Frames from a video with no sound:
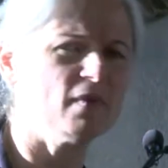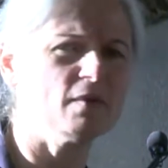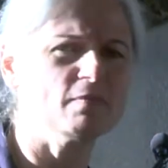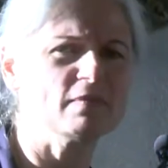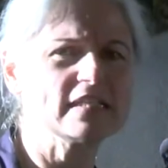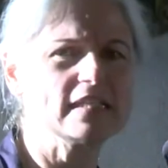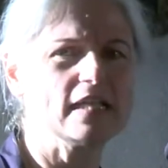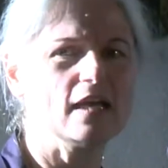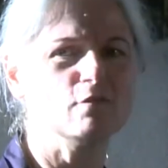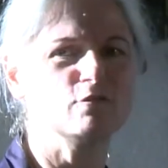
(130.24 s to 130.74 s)
wir ein
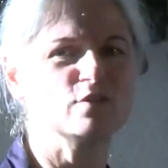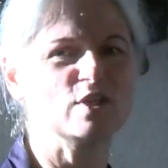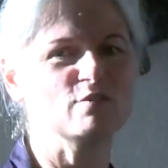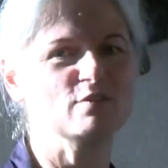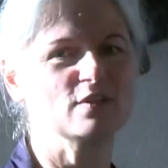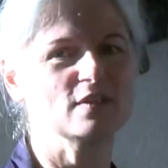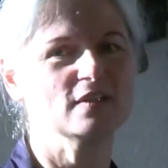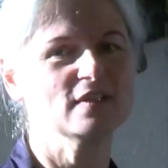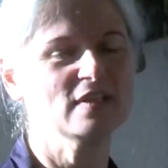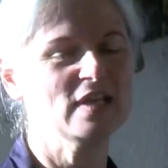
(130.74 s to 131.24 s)
bisschen auf die
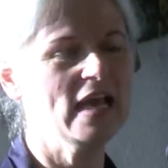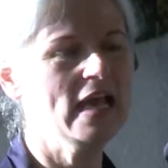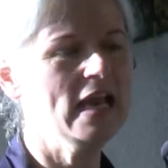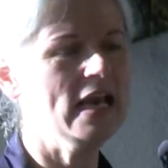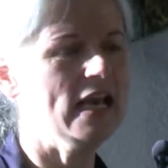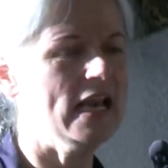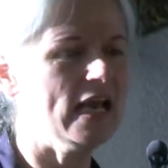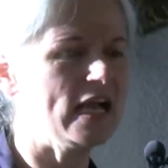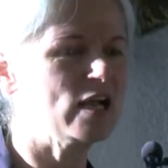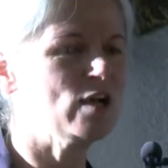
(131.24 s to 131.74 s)

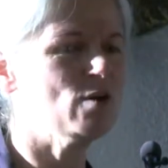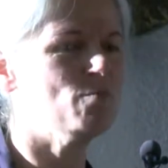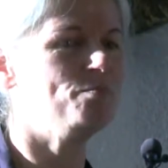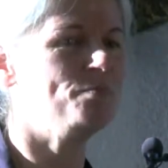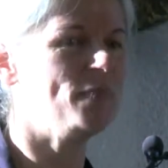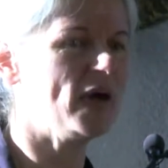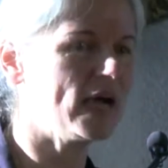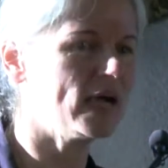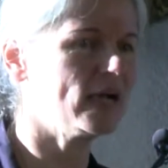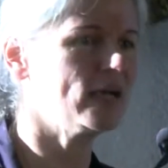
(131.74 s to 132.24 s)
lange
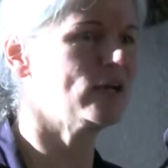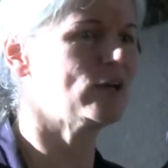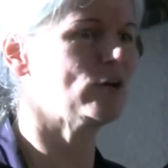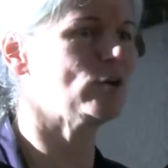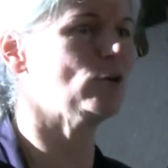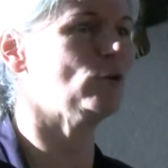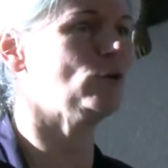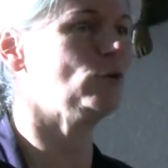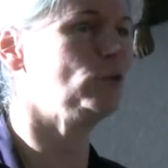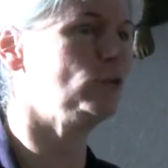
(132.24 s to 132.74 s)
Bank
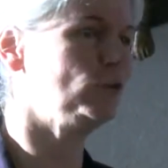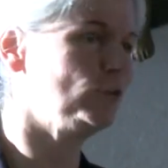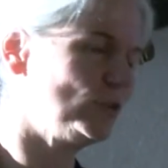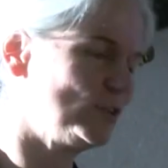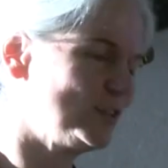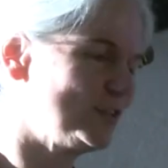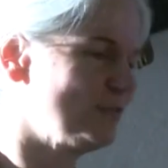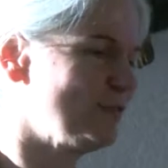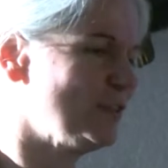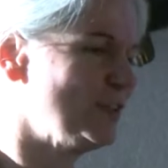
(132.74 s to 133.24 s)
und
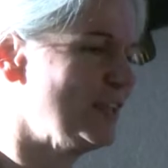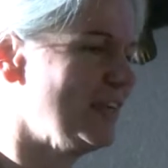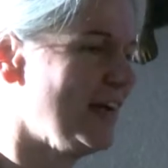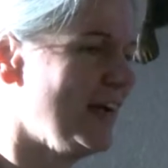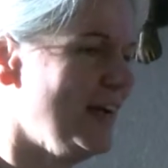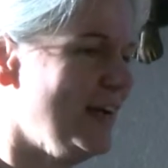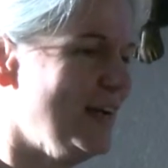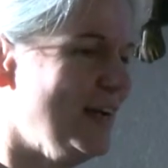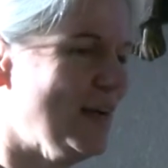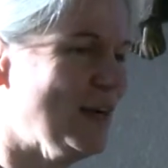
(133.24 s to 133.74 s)
von
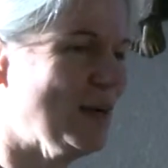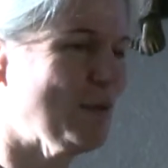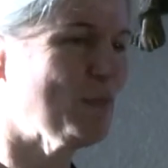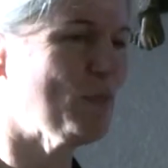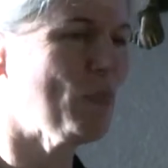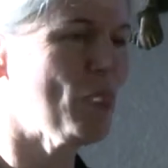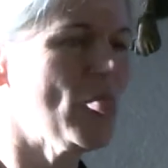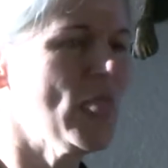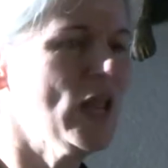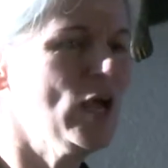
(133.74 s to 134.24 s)
daher
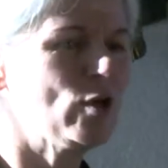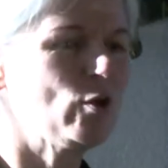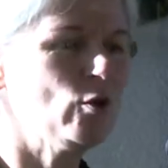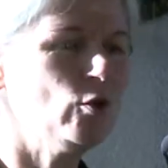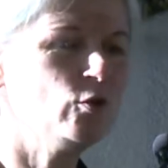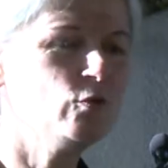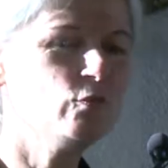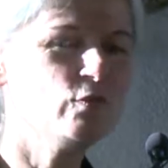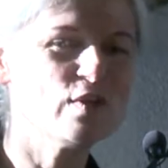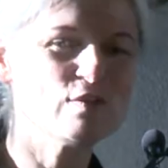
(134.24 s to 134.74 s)

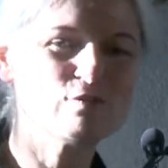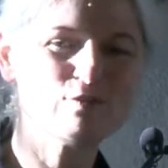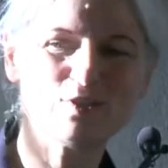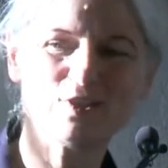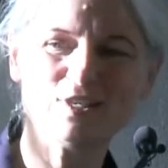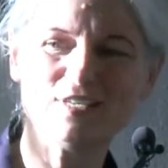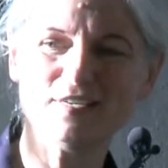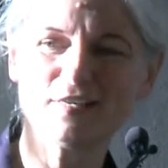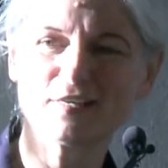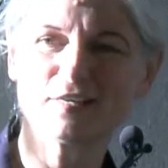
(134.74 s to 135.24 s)
können wir
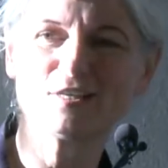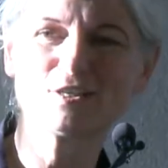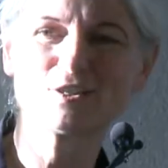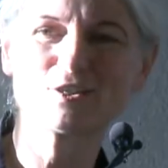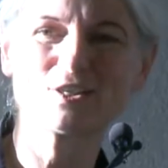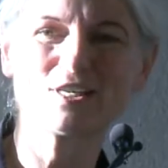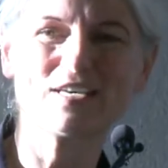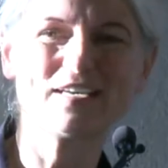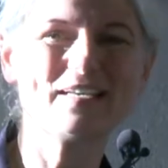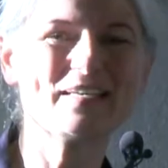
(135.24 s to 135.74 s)
von ihrer
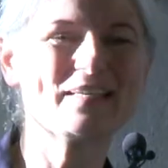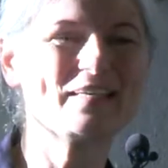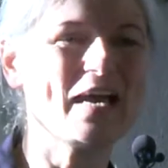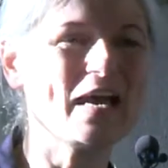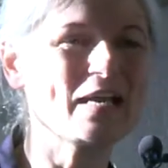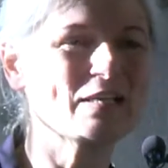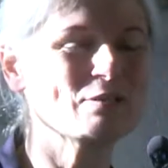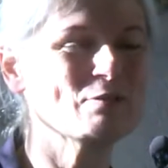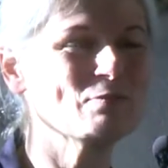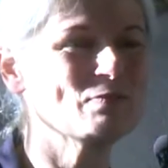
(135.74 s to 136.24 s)
strengen
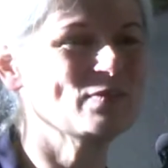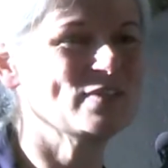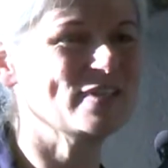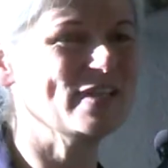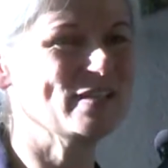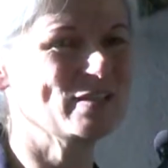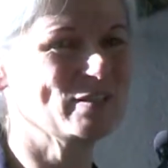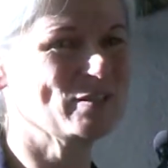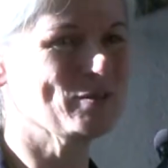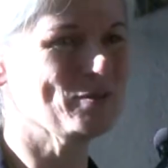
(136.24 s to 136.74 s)

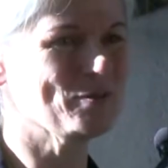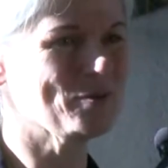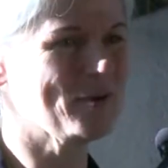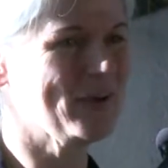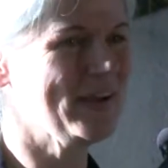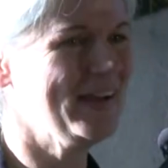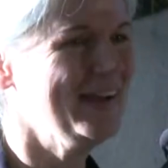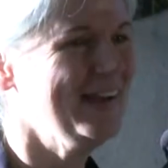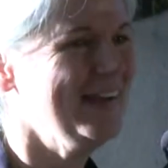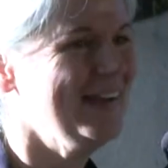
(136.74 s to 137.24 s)
Datumsetzung
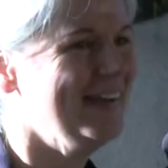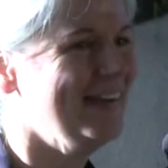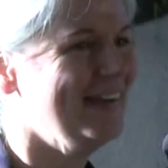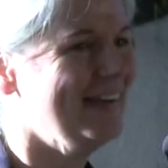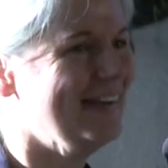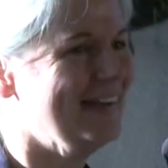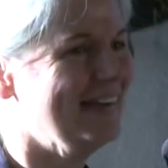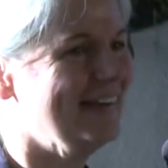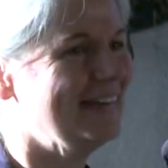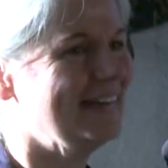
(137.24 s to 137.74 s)

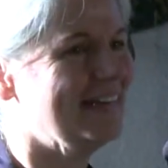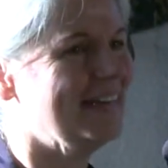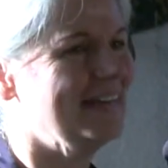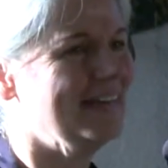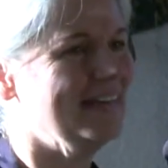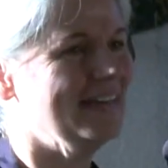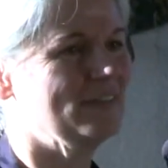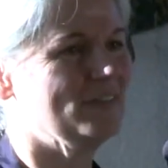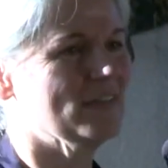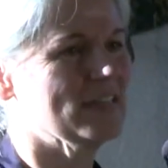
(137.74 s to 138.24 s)
äh, dann
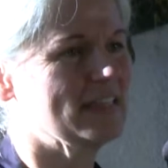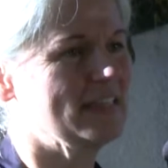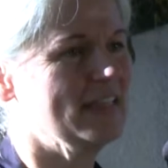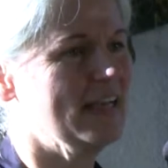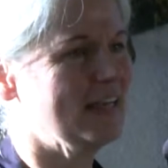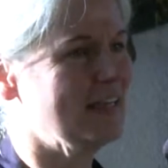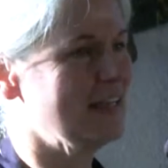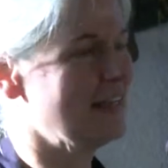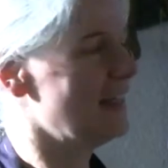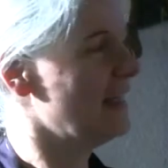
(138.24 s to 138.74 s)
etwas
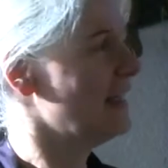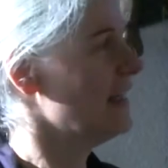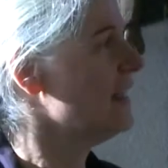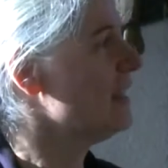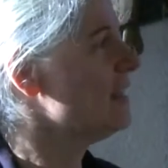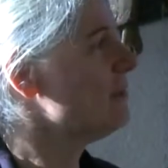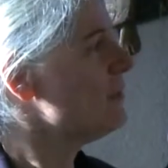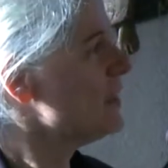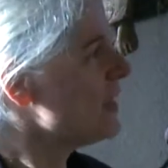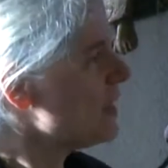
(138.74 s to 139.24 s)
lernen.
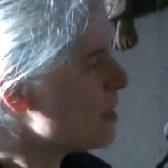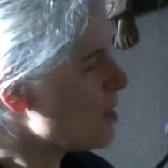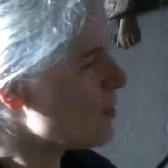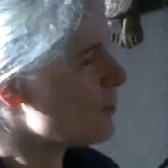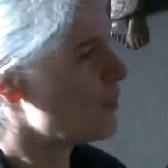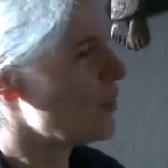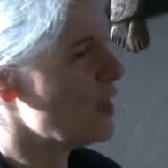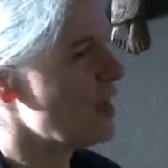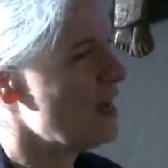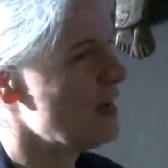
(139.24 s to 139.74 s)

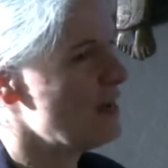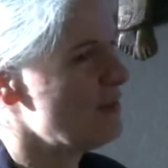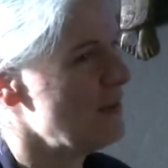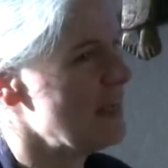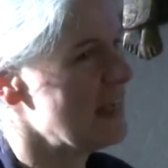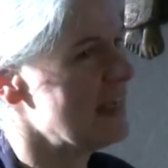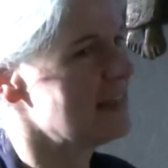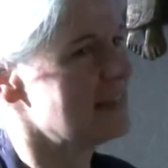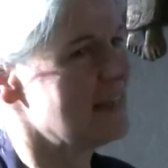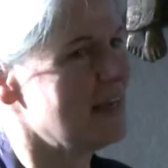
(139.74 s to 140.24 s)
Aber äh,
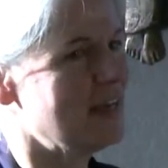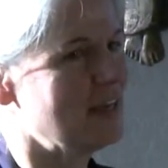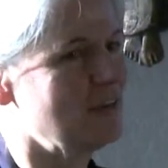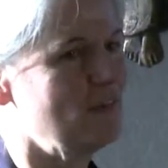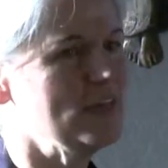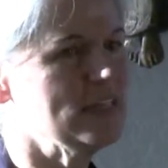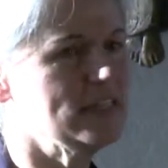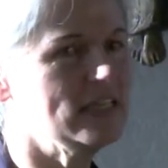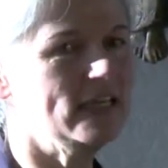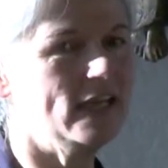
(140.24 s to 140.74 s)
wie gesagt,
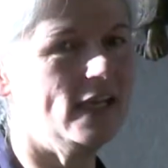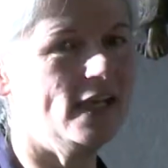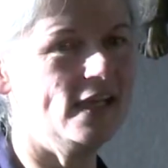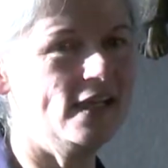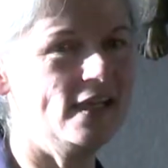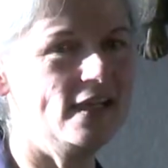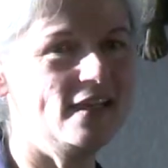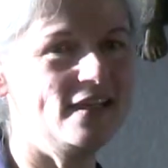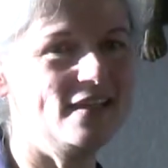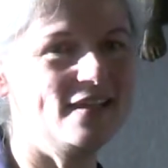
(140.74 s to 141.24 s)
wir sind
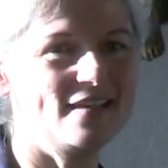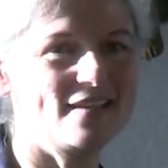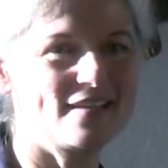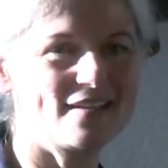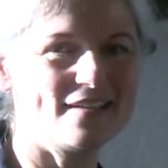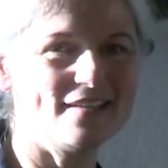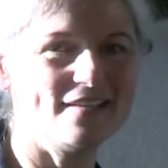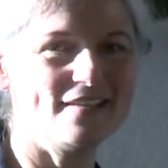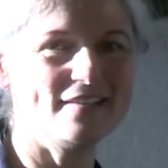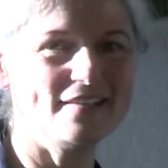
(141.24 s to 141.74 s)

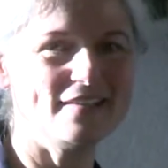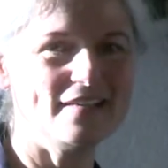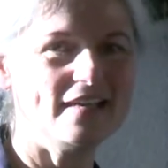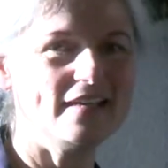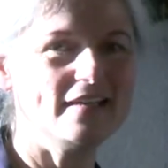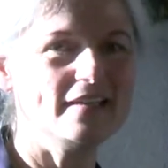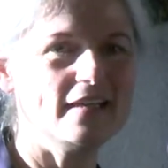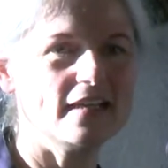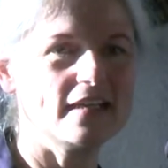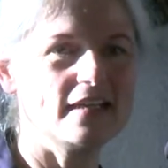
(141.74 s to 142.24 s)
eigentlich äh,
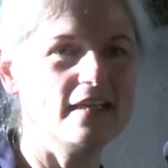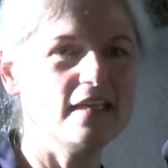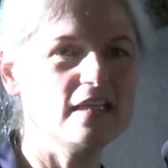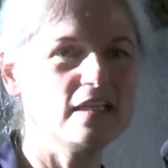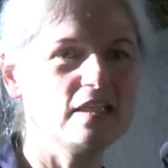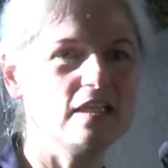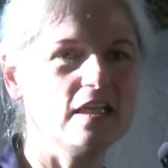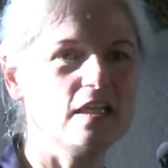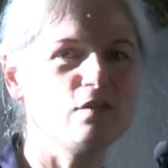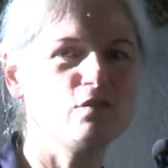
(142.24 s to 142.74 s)
an der
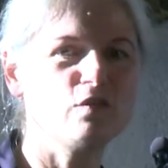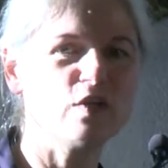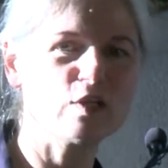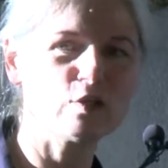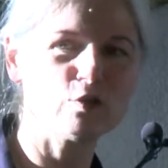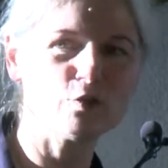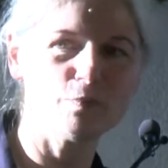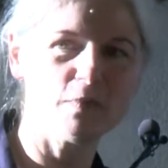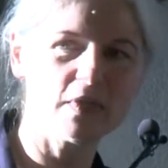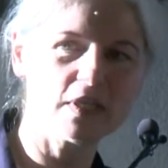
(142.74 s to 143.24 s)

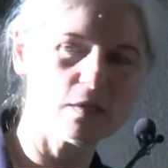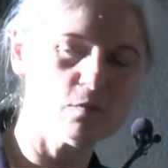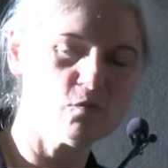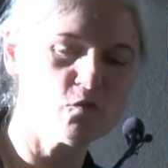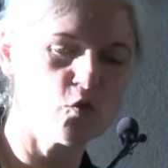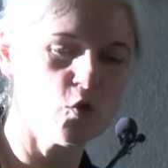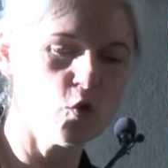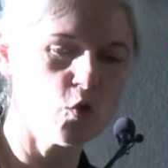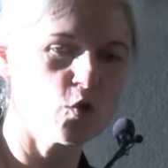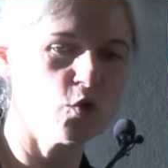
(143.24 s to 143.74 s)
Kirchenentwicklung mit dem
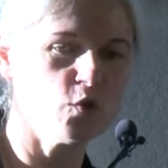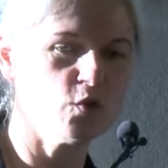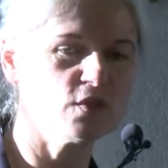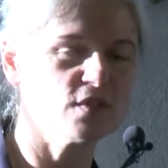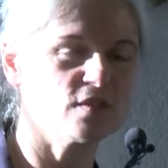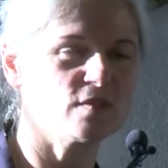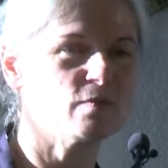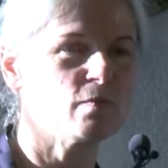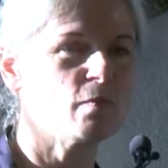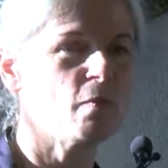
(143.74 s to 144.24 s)

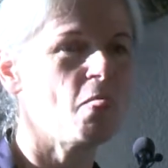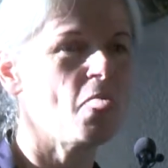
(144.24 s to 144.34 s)
Fokus